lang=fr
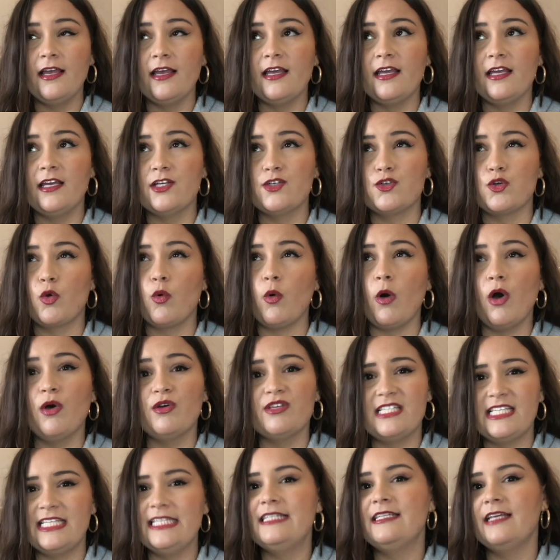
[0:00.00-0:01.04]
et je crois
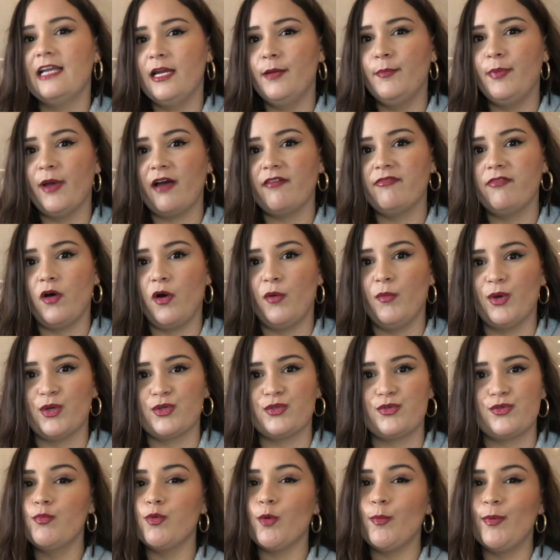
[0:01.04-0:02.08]
aussi
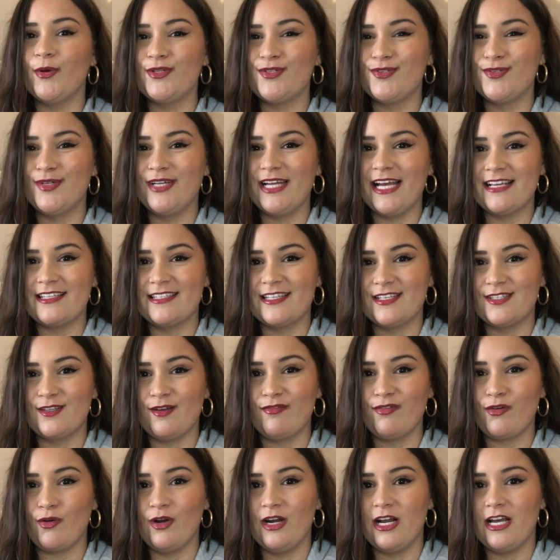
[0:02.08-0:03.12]
Téléperformance. Pour postuler à ces
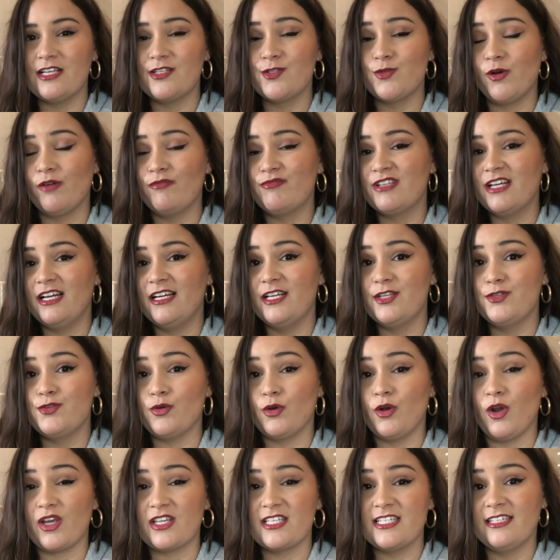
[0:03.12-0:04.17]
offres-là, soit vous allez sur
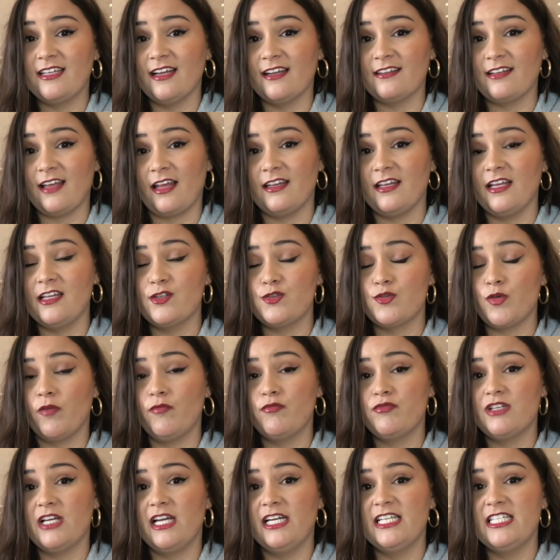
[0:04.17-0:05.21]
leur site internet, soit
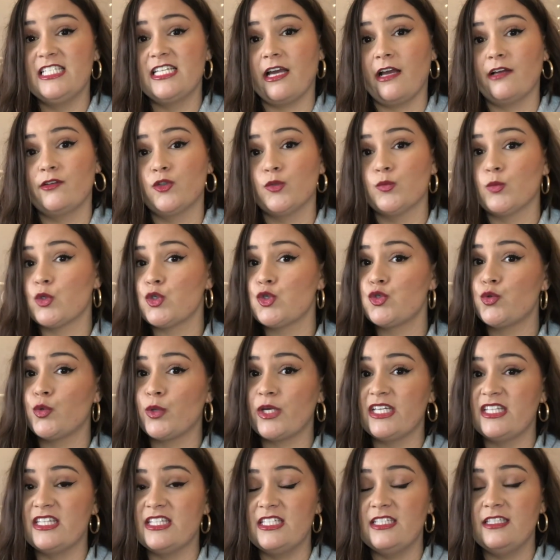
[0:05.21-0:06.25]
vous allez directement sur
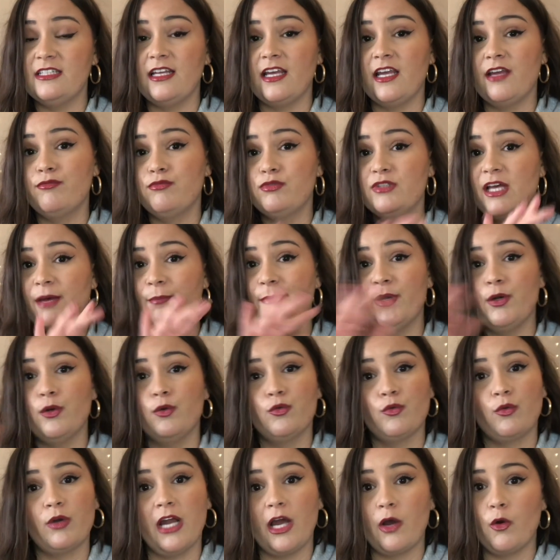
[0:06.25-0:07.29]
Indeed et vous tapez le
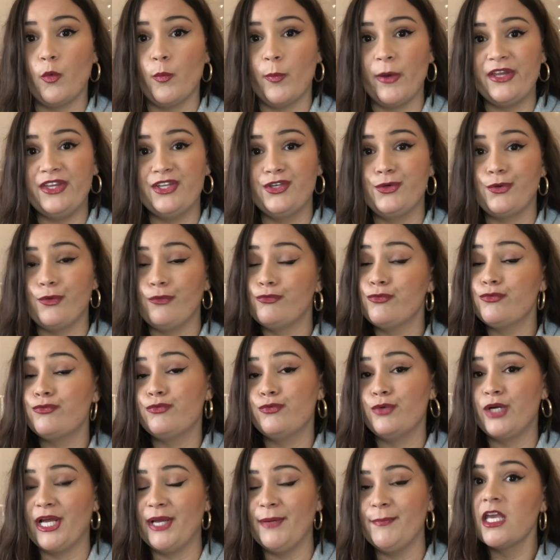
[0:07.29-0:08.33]
nom de la compagnie que vous
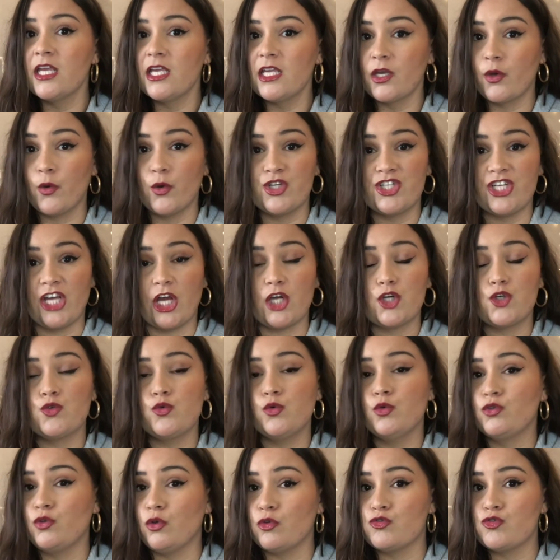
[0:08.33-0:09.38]
voulez. Ils recherchent tout
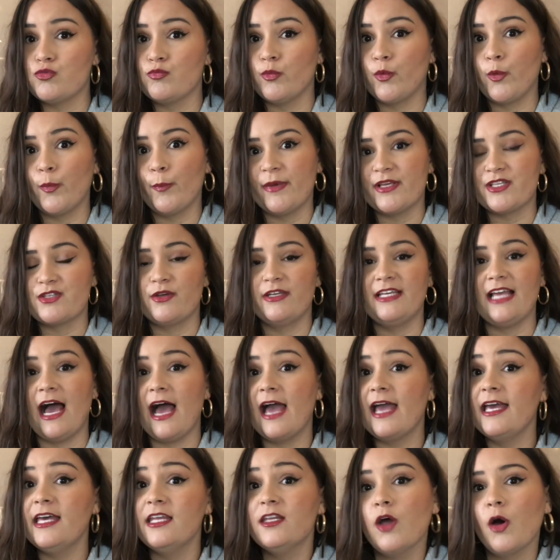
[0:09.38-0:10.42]
le temps du monde parce qu'il y a
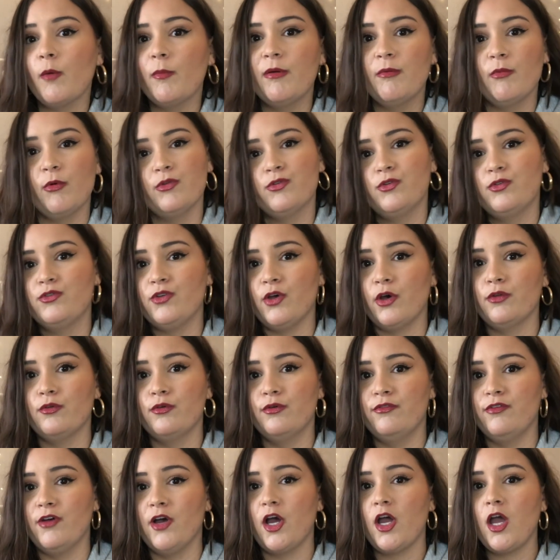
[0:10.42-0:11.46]
énormément de
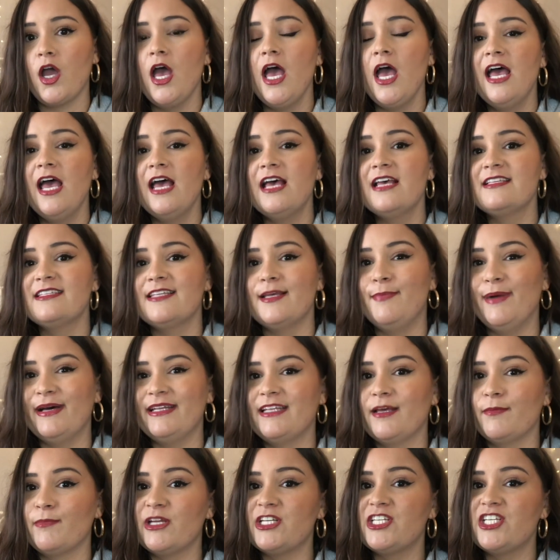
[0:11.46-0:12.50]
turnover. C'est pas
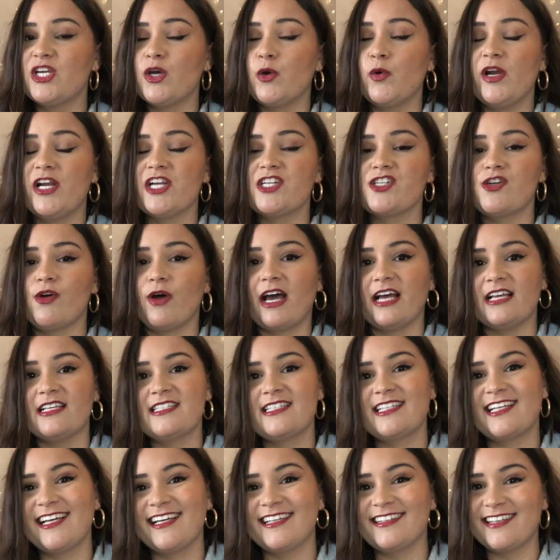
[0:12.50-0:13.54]
des métiers où les gens restent
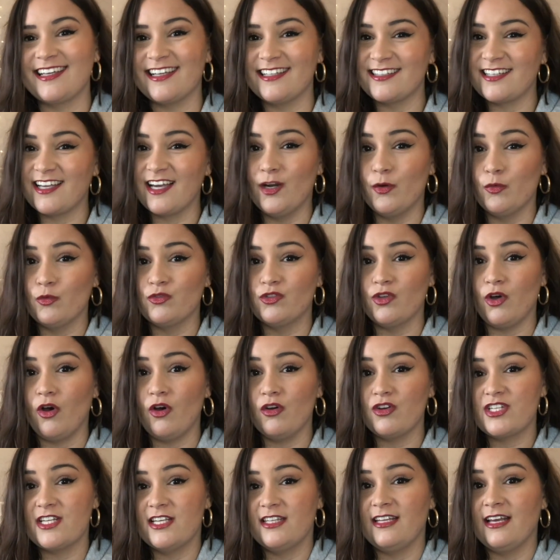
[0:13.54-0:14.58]
très très très longtemps en
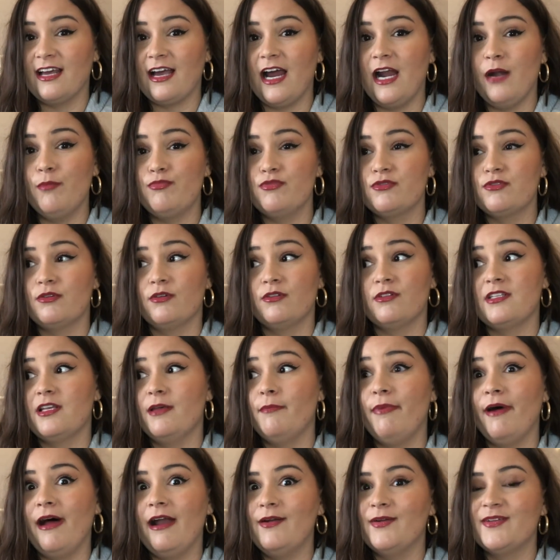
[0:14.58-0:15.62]
général puisque c'est
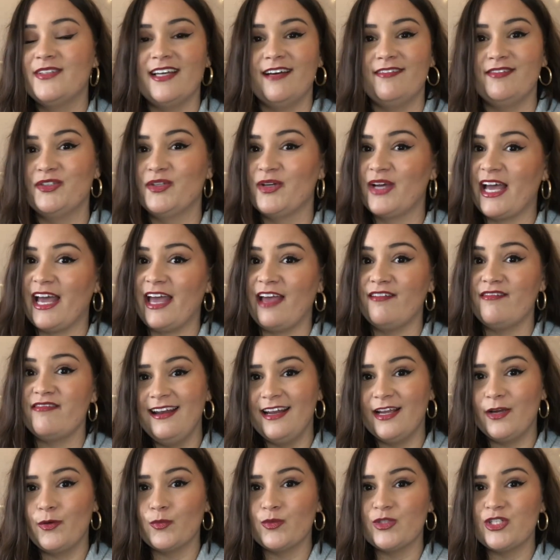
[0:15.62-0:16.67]
pas le taf de rêve.
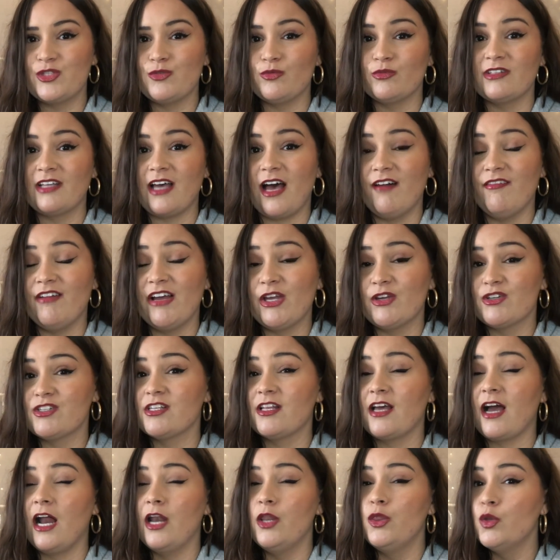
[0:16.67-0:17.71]
Les conditions de travail en
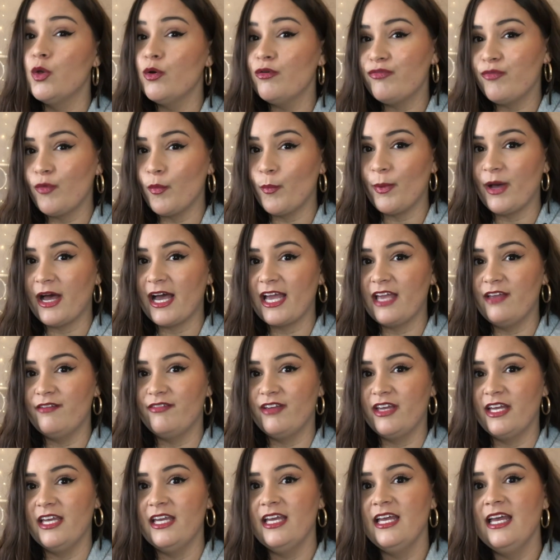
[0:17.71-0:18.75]
général ne font pas
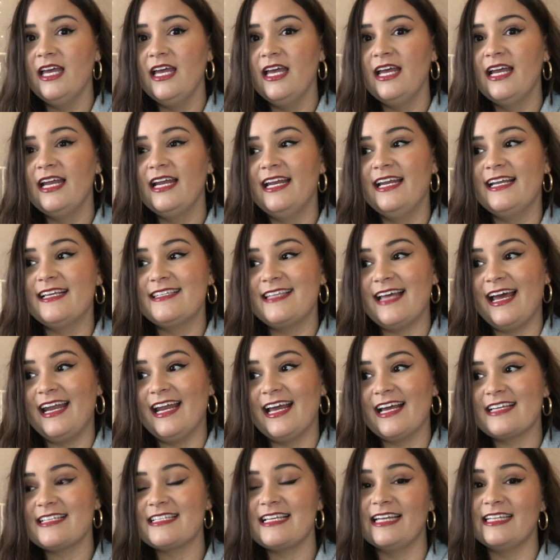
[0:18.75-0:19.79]
rêver. Les
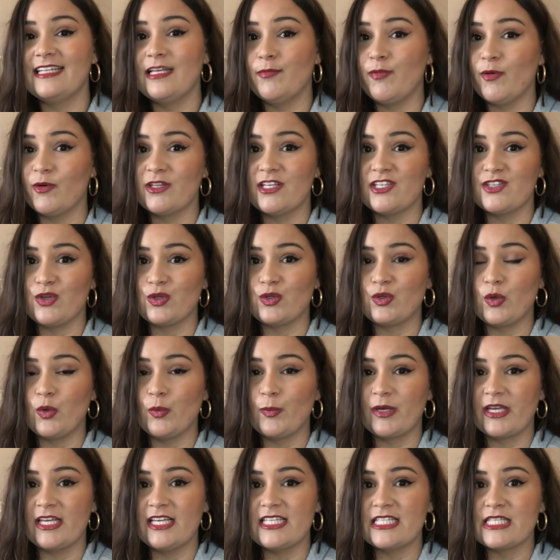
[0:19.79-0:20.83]
salaires, ça dépend des
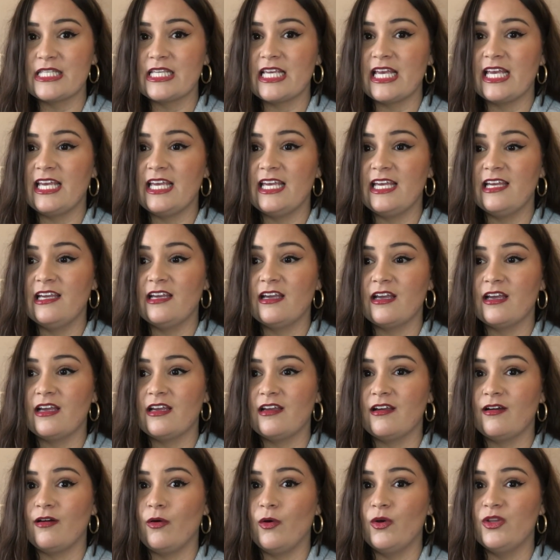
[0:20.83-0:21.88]
entreprises et
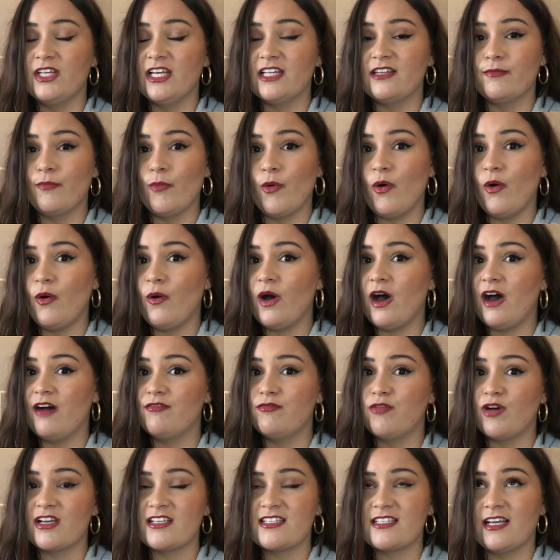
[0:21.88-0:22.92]
honnêtement,
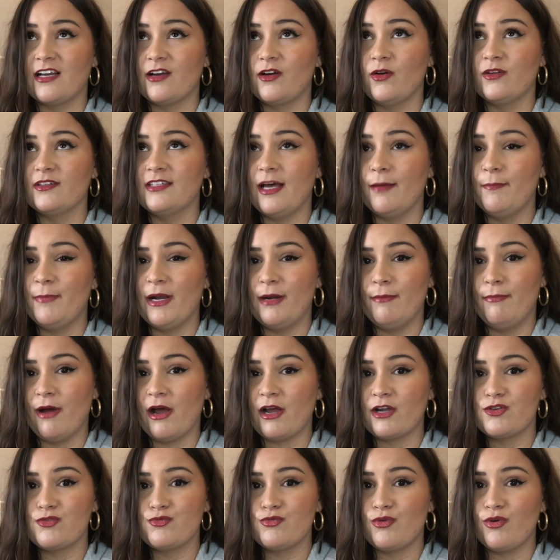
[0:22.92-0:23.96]
avoir 50 appels par
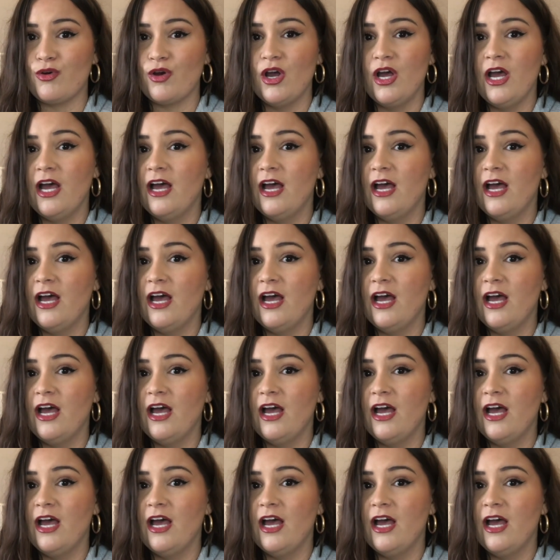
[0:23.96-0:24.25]
jour